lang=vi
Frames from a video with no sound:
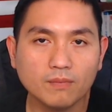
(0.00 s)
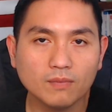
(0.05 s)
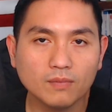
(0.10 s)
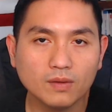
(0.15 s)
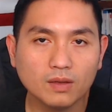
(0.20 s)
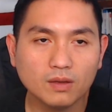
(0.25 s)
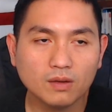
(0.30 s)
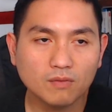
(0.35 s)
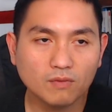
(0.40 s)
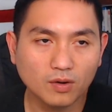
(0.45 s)

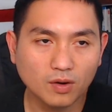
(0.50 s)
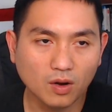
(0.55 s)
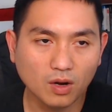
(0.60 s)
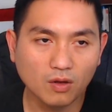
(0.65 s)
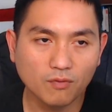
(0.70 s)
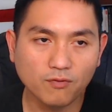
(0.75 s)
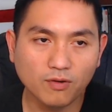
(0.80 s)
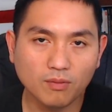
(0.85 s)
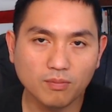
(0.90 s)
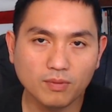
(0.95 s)
Và đó là
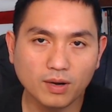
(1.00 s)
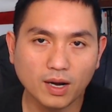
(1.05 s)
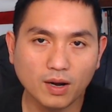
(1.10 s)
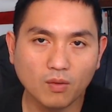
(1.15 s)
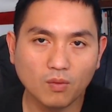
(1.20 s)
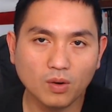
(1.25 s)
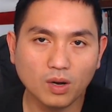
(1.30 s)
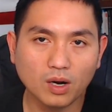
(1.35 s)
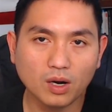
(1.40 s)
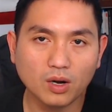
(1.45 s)
phong trào
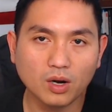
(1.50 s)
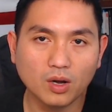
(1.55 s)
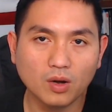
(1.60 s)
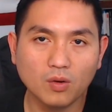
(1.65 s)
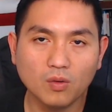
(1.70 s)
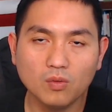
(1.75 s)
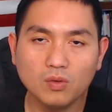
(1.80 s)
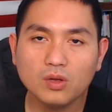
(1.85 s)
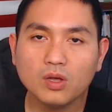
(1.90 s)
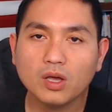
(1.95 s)
lật đổ
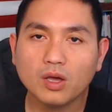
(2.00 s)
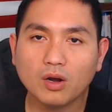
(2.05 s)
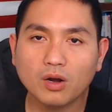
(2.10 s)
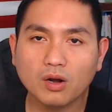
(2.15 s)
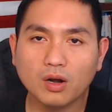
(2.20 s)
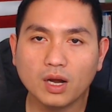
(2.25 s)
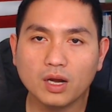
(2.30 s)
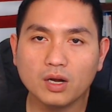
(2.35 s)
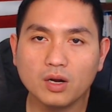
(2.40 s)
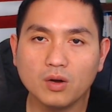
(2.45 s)

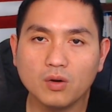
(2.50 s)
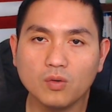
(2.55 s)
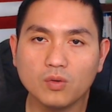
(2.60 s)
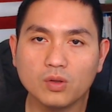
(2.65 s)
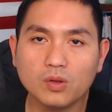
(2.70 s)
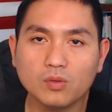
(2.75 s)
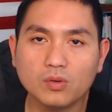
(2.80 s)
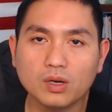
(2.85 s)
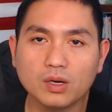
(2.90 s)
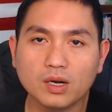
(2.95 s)
Rhino, chủ
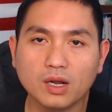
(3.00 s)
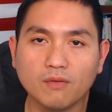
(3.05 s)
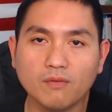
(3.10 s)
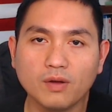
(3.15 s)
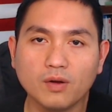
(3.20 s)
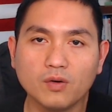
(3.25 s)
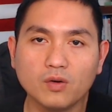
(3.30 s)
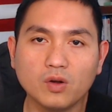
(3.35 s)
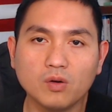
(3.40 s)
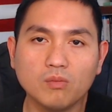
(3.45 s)
tịch Hạ viện của
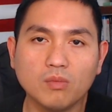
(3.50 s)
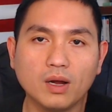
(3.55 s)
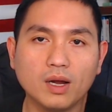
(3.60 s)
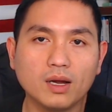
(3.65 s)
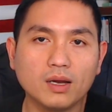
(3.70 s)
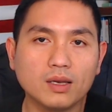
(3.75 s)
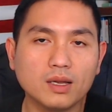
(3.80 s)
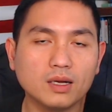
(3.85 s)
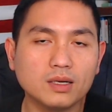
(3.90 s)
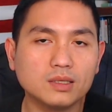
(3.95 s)
Trung bang
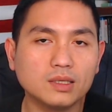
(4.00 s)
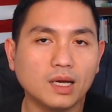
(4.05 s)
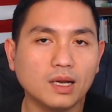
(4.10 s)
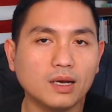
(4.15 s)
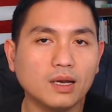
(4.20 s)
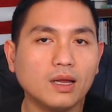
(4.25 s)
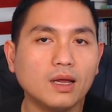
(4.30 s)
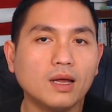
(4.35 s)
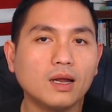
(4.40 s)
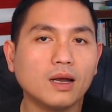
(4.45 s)
Texas
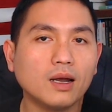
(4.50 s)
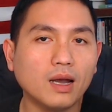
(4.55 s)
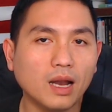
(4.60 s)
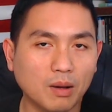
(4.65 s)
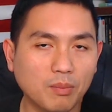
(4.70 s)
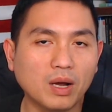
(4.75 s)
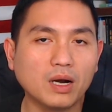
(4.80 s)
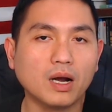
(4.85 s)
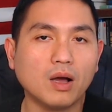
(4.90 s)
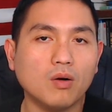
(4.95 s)
đã bắt
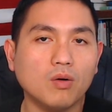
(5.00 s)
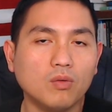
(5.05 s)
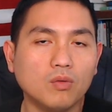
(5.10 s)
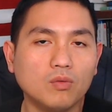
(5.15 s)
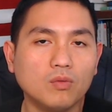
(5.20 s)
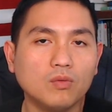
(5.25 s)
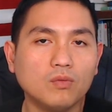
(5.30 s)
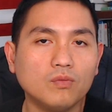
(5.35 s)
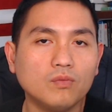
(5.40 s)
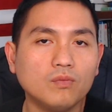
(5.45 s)
đầu.
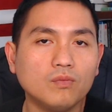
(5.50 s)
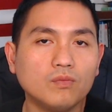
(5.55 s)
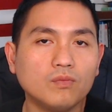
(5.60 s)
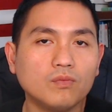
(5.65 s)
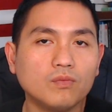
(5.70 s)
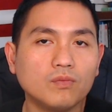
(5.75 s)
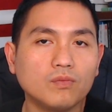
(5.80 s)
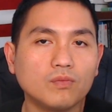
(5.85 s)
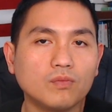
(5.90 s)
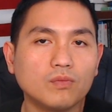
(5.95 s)

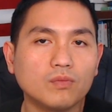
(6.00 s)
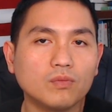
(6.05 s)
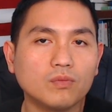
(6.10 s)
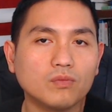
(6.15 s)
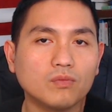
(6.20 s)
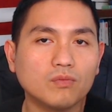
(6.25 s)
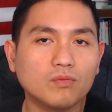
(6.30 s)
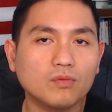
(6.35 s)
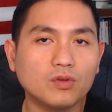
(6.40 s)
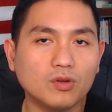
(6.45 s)

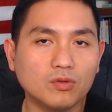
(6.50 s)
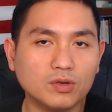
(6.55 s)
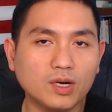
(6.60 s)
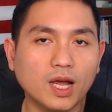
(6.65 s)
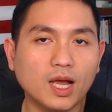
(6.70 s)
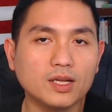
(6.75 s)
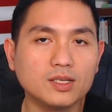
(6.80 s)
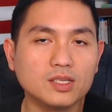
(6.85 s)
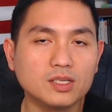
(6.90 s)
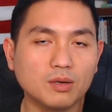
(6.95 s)
Chúng ta
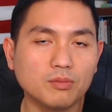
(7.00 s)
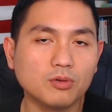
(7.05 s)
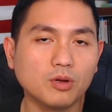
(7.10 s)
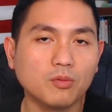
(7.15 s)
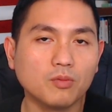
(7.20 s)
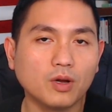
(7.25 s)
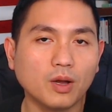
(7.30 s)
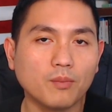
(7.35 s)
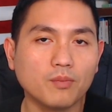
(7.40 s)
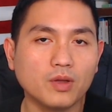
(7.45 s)
sẽ tiếp tục
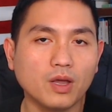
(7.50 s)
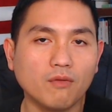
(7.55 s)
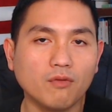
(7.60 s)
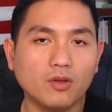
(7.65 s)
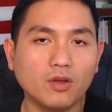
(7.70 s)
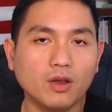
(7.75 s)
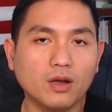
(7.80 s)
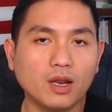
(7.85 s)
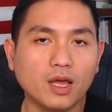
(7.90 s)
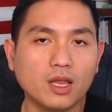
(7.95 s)
cập nhật về chuyện
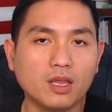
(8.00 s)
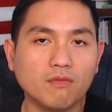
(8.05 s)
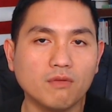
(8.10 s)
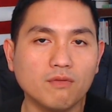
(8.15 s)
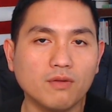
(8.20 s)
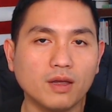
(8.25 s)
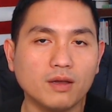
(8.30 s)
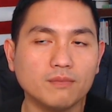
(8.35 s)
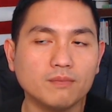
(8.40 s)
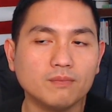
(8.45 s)
này cho quý
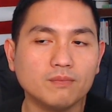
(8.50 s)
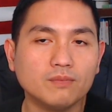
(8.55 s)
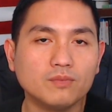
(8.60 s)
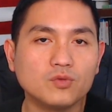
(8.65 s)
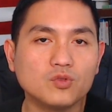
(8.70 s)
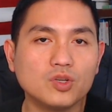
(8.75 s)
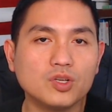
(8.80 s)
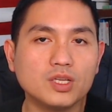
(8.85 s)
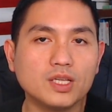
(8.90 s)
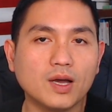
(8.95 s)
vị.
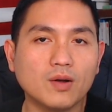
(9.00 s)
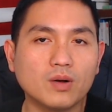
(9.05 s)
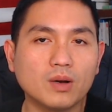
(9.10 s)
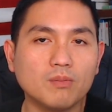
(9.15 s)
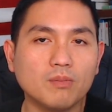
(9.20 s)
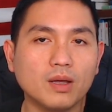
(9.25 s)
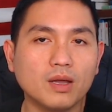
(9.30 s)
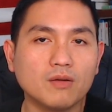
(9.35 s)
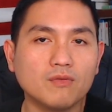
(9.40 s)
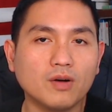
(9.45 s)
Xin chào tạm
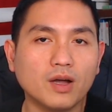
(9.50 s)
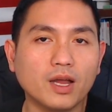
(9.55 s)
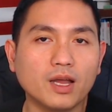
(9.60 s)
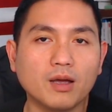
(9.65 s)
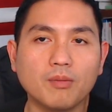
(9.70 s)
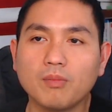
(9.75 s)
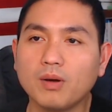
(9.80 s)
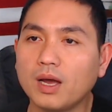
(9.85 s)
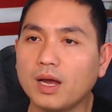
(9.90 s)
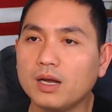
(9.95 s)
biệt và hẹn gặp
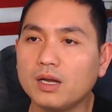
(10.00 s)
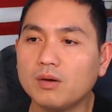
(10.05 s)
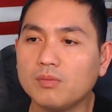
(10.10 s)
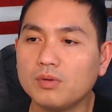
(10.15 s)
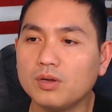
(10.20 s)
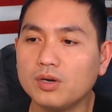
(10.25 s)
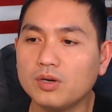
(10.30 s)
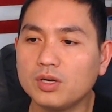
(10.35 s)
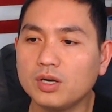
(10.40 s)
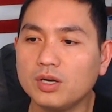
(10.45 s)
lại trong chương
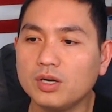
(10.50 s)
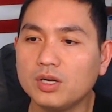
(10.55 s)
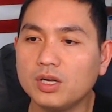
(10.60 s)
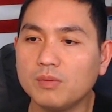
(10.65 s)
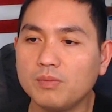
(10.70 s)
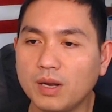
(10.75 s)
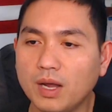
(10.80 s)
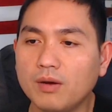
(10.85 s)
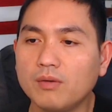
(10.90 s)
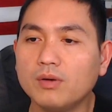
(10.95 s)
trình tiếp
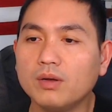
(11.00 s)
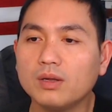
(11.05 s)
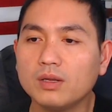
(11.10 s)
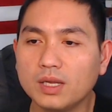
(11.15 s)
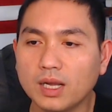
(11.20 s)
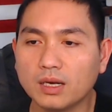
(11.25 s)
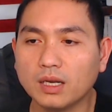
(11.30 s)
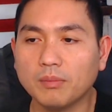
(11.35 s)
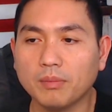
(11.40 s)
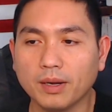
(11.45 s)
theo. Chào
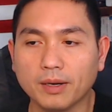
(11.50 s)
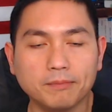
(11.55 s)
tạm biệt.